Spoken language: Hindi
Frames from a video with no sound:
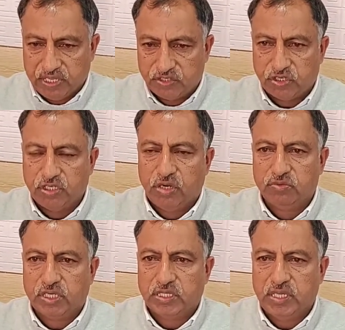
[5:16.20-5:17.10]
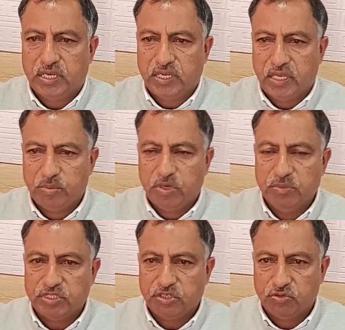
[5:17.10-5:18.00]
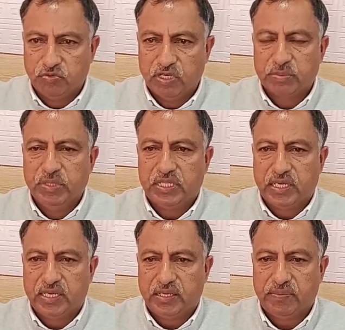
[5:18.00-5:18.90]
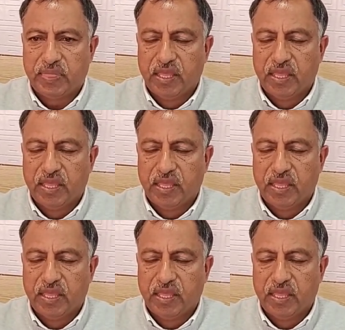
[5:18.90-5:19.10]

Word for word: एक शटडाउन रखना एक परमिशन टू वर्क मिलता है